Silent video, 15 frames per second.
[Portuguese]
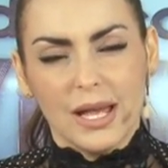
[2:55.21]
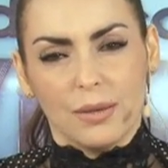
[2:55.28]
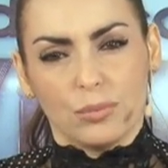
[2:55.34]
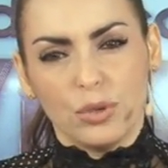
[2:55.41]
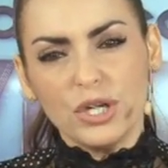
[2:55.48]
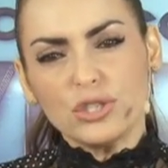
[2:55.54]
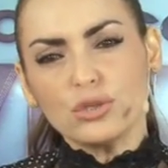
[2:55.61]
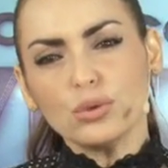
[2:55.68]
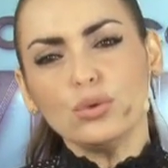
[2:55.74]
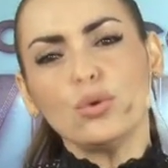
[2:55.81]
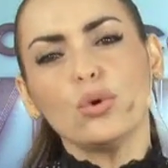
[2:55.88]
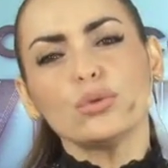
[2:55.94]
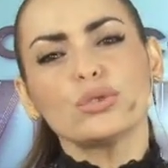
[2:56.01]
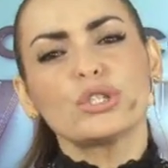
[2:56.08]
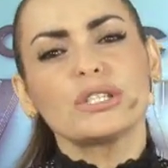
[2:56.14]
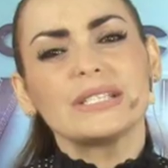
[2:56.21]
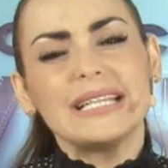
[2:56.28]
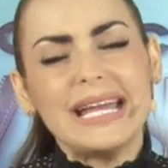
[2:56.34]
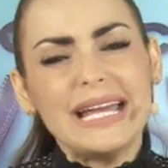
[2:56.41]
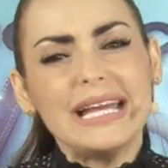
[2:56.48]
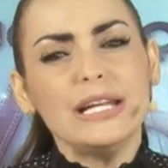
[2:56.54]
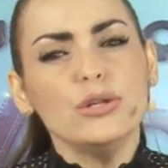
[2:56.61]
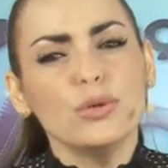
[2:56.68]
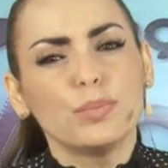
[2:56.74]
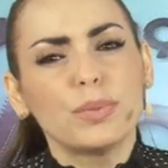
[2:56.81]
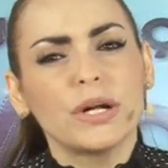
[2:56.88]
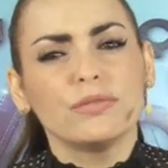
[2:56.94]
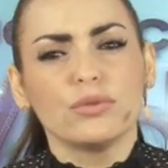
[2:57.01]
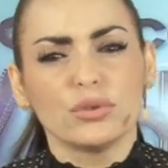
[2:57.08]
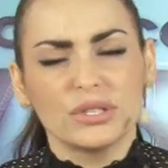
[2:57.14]
Por isso, um conselho
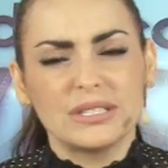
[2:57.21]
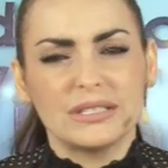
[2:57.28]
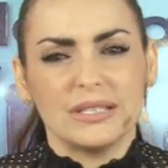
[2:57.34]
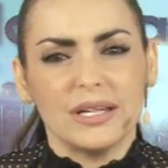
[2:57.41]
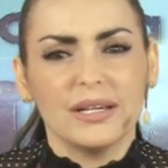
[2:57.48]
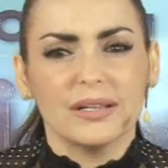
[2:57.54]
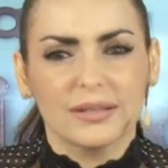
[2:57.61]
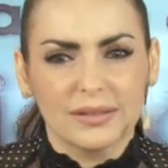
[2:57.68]
para você,